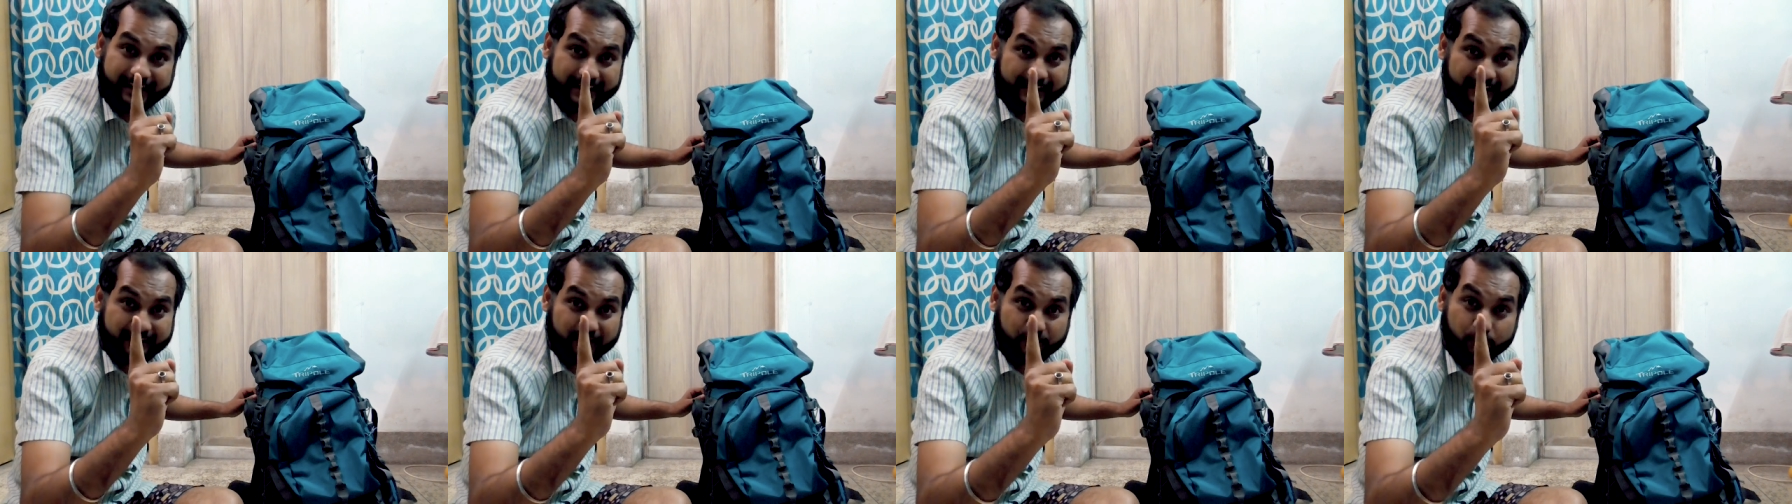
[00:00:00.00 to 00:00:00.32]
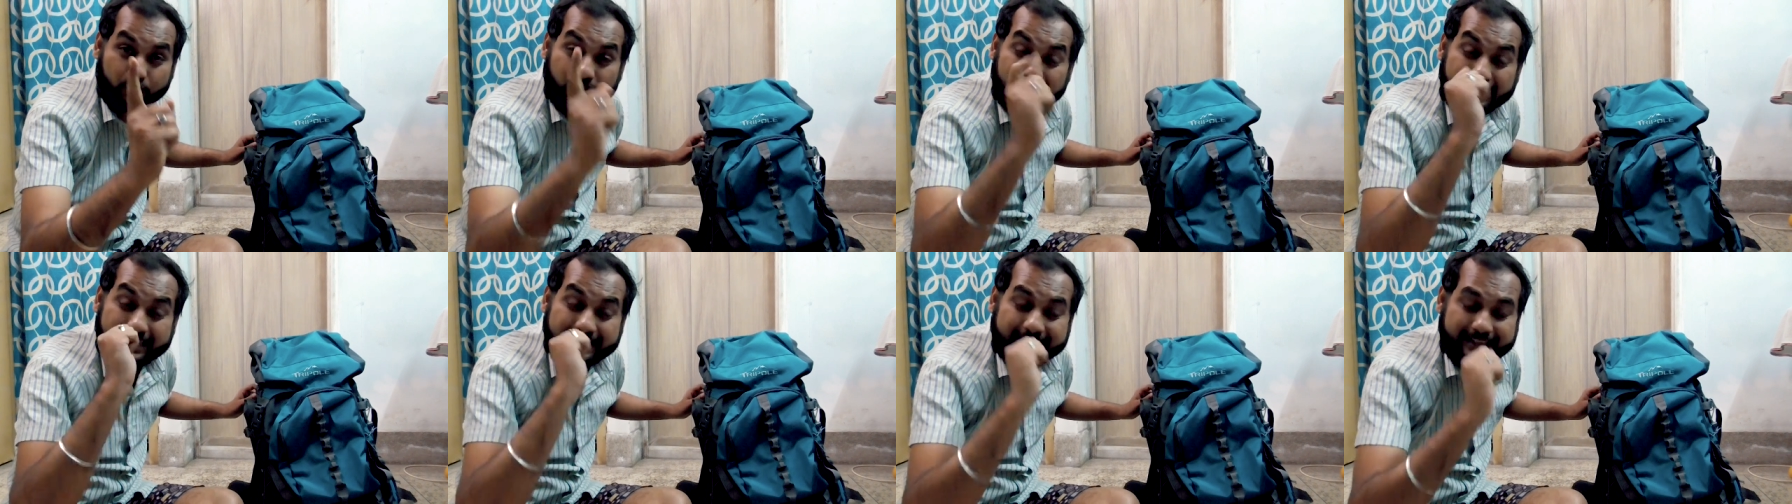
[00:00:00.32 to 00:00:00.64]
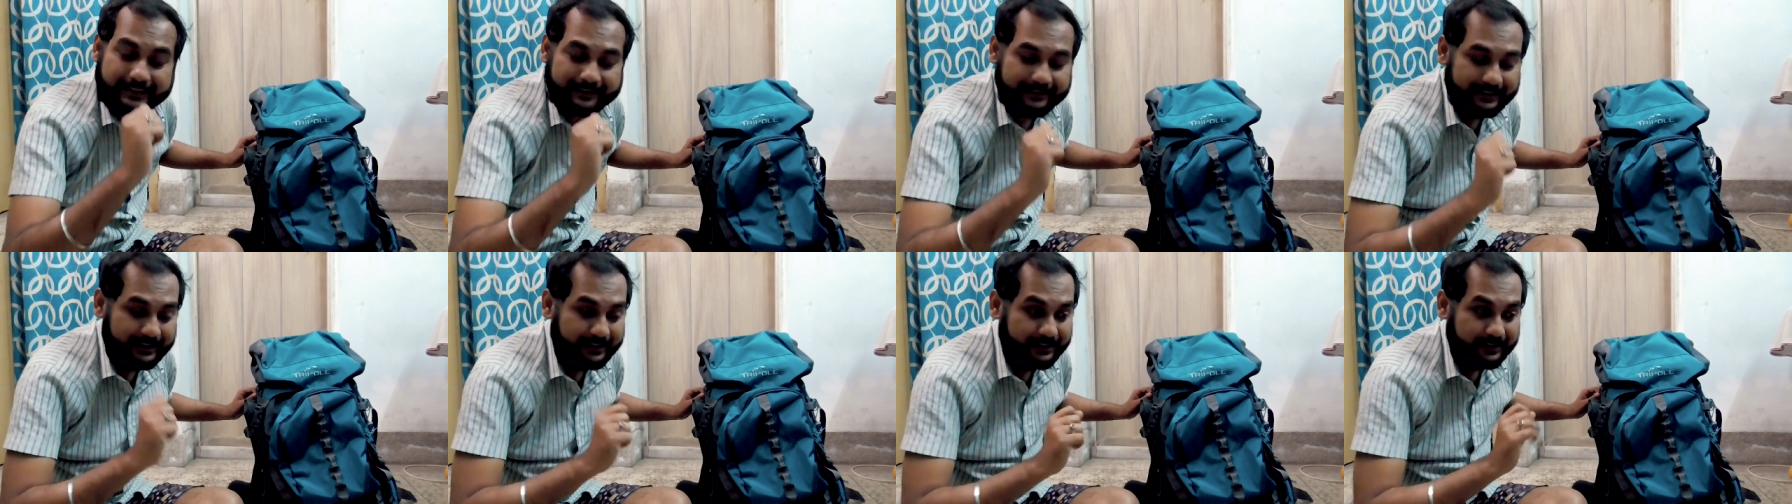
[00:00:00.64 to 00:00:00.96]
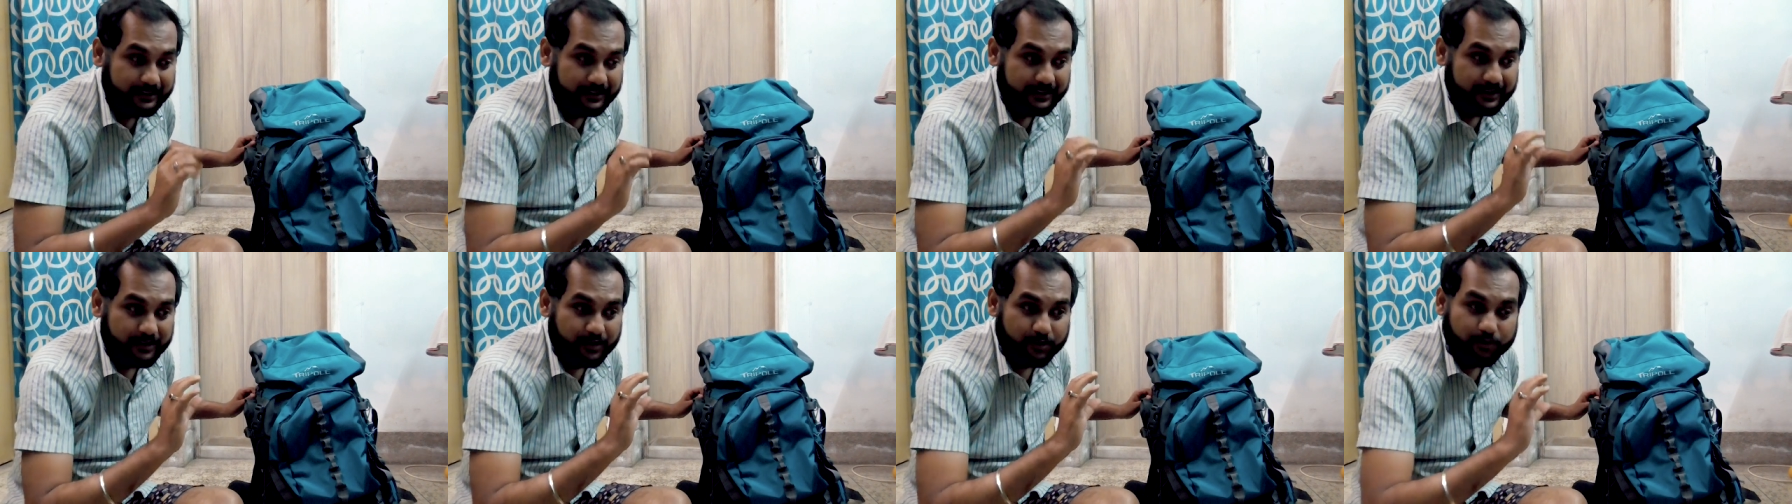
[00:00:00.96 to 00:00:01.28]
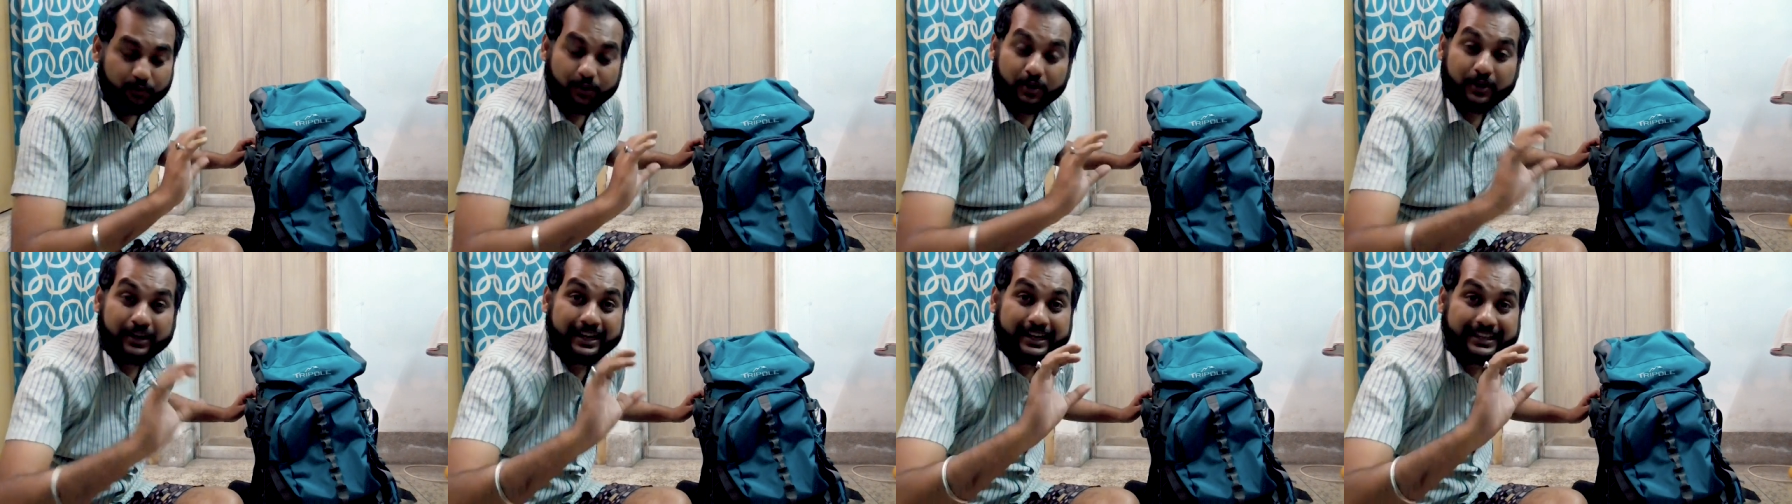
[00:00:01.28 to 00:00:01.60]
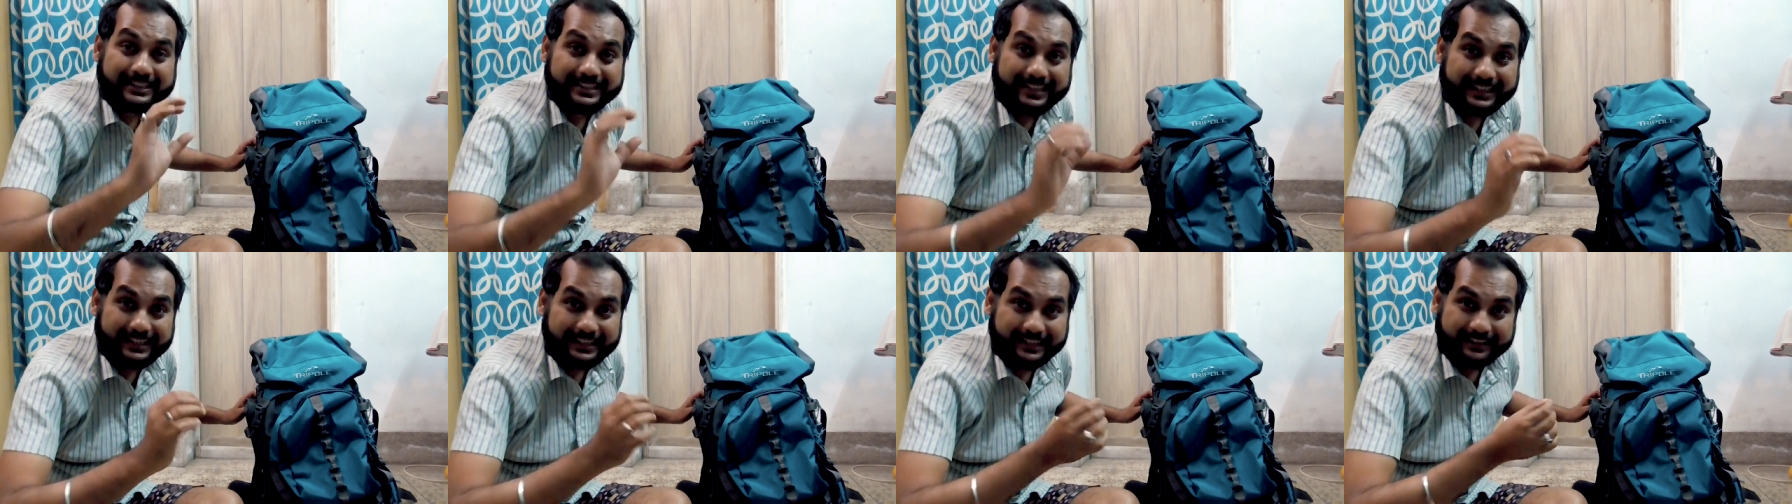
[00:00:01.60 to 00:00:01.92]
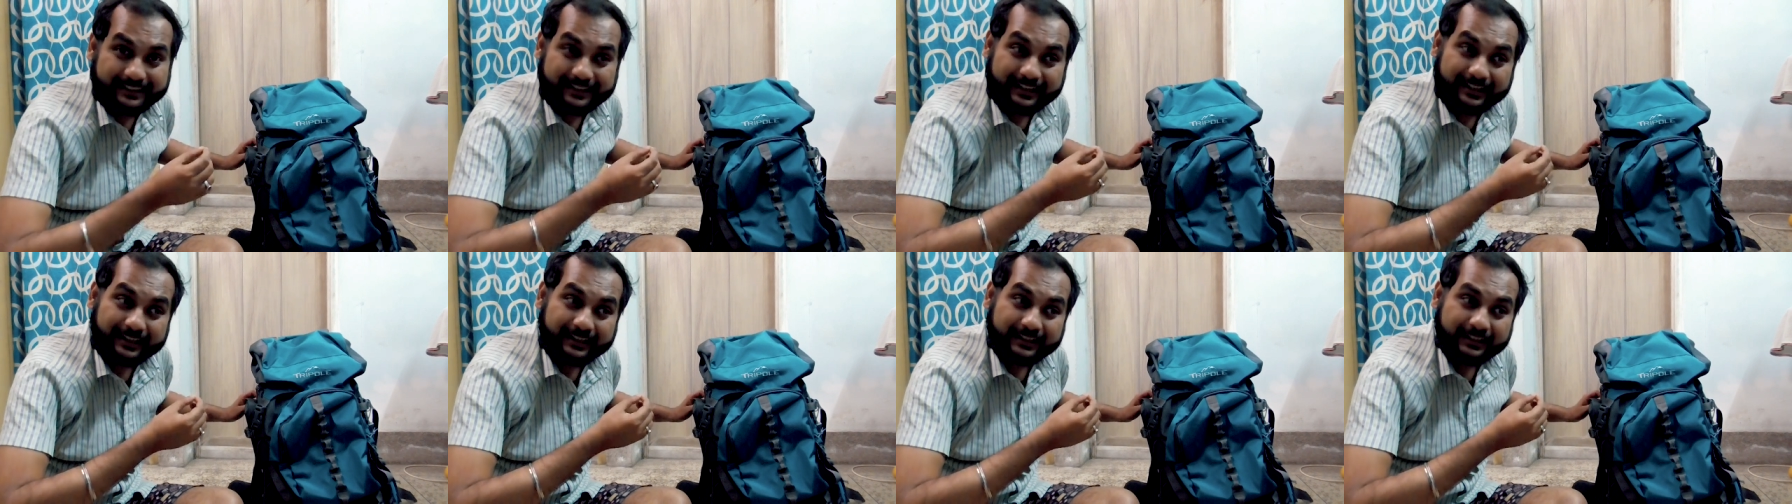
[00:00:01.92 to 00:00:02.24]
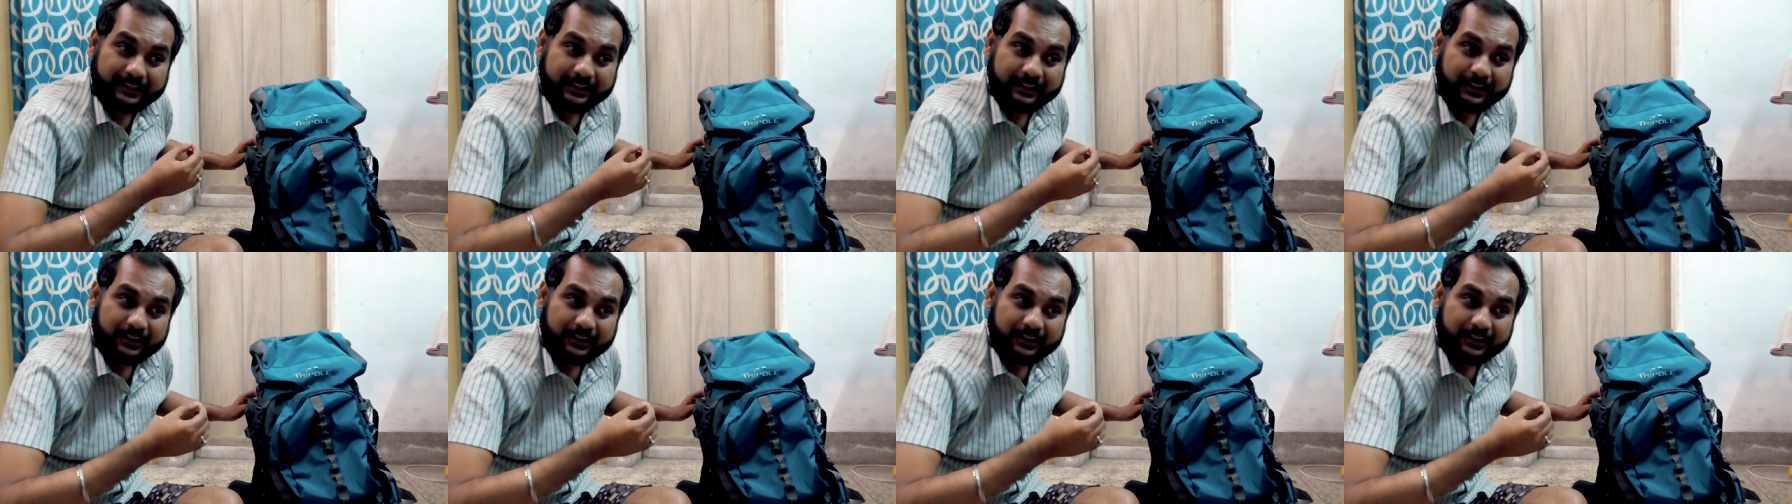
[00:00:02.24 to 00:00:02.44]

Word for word: एक उंगली जैसा वो नहीं चाहिए था